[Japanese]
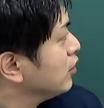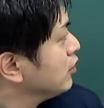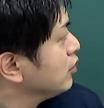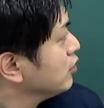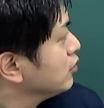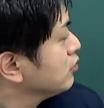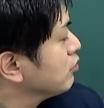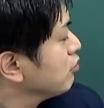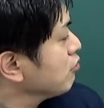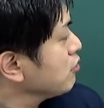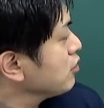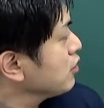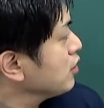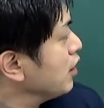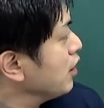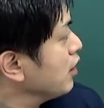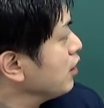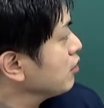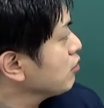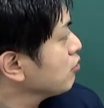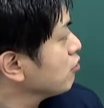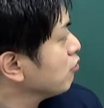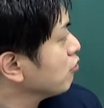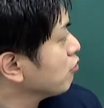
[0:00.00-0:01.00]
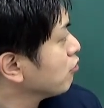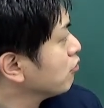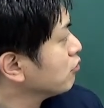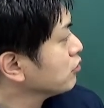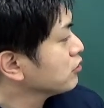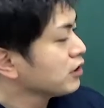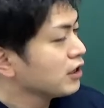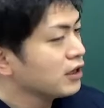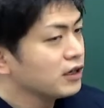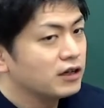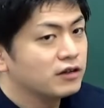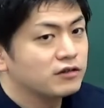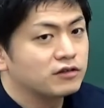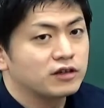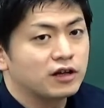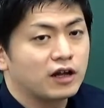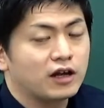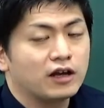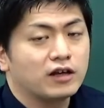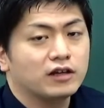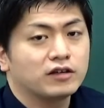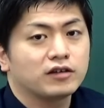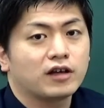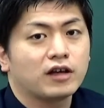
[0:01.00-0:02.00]
そして症候性です
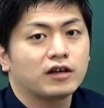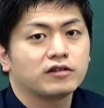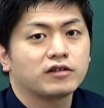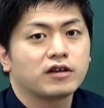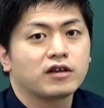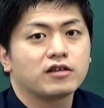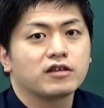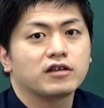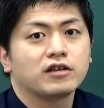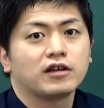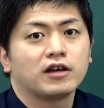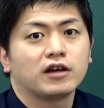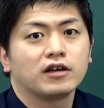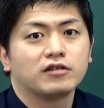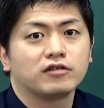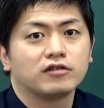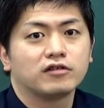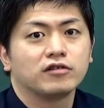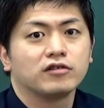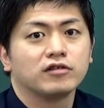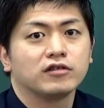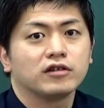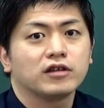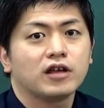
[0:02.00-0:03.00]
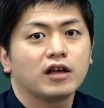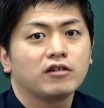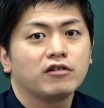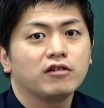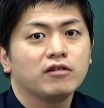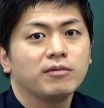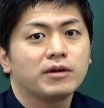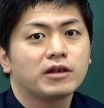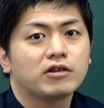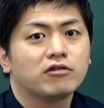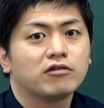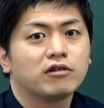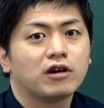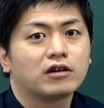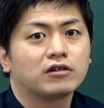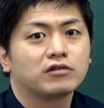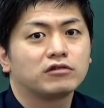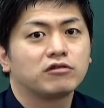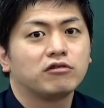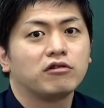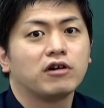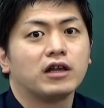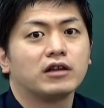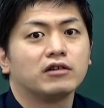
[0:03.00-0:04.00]
ね三叉神経痛例えば上
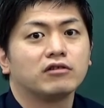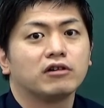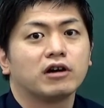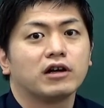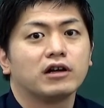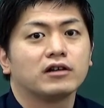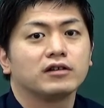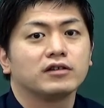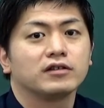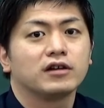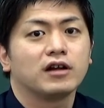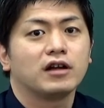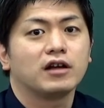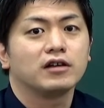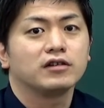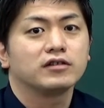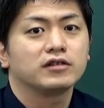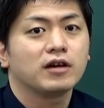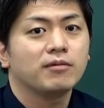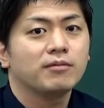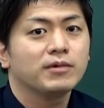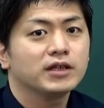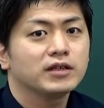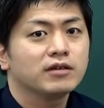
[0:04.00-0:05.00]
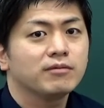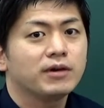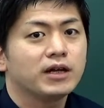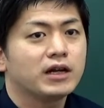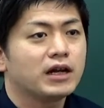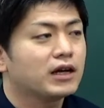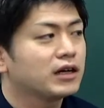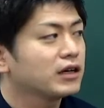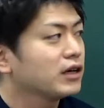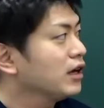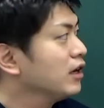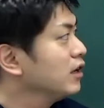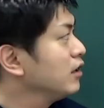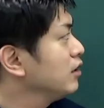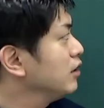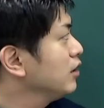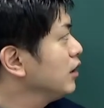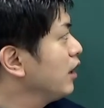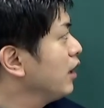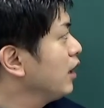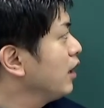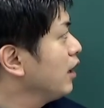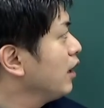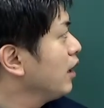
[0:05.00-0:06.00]
顎動炎とかですねさまざまな原因
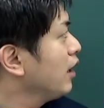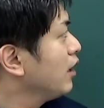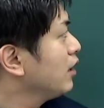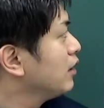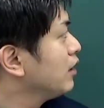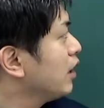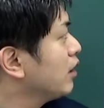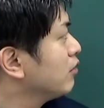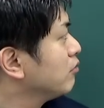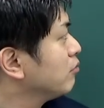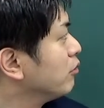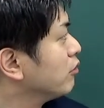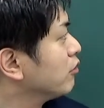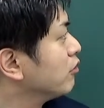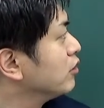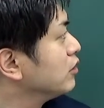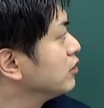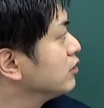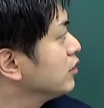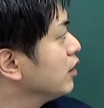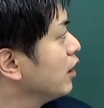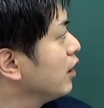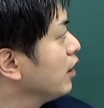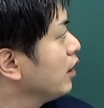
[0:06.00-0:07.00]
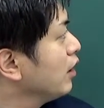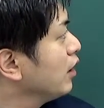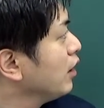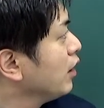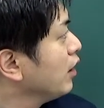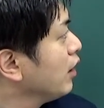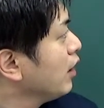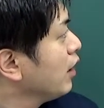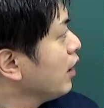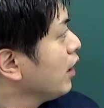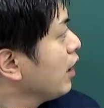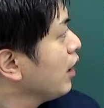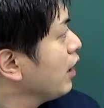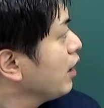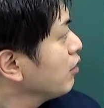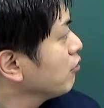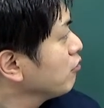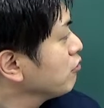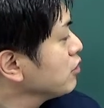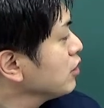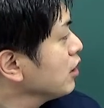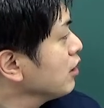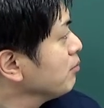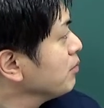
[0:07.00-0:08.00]
で、えなるものですね、え
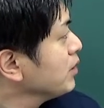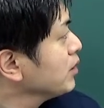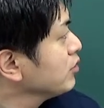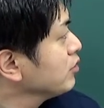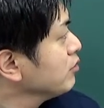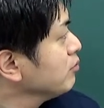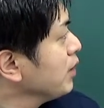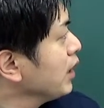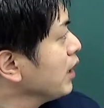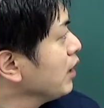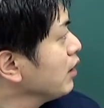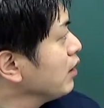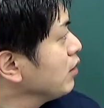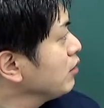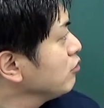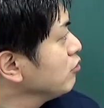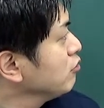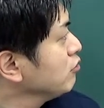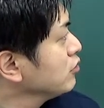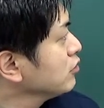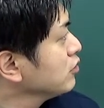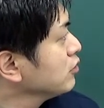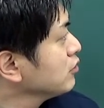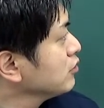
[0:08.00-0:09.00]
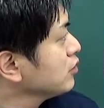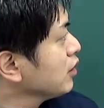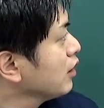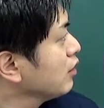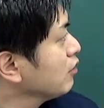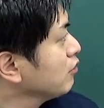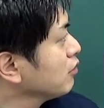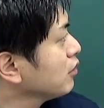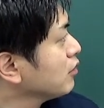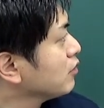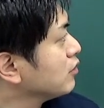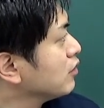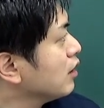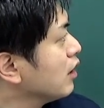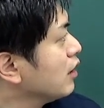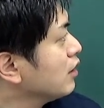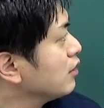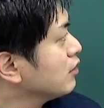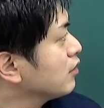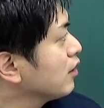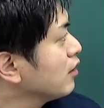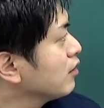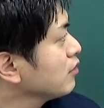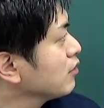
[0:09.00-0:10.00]
こちら別名憂通性のです
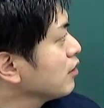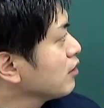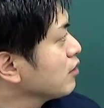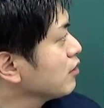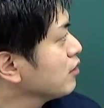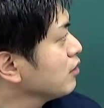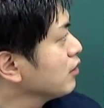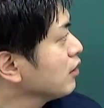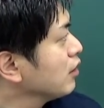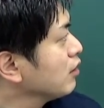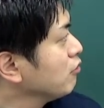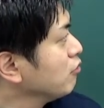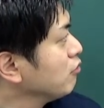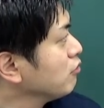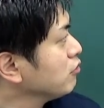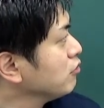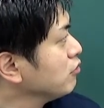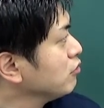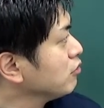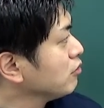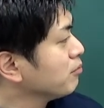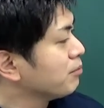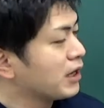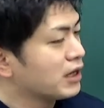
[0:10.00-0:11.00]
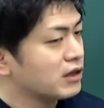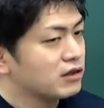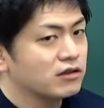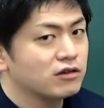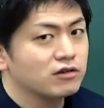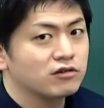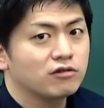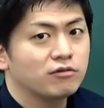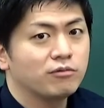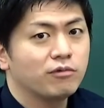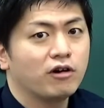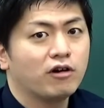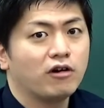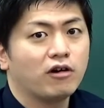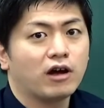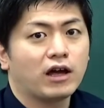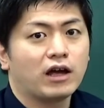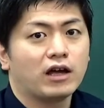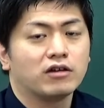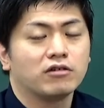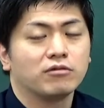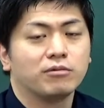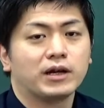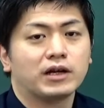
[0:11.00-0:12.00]
ね三叉神経のニューロパチーとも、
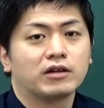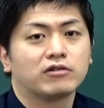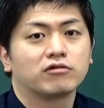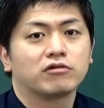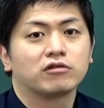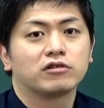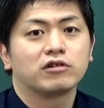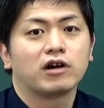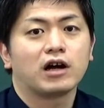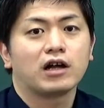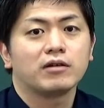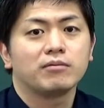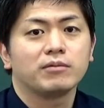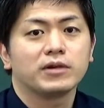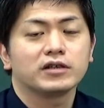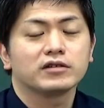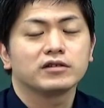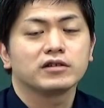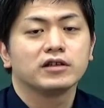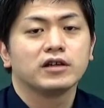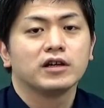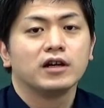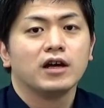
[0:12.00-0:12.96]
え呼ばれることがあります、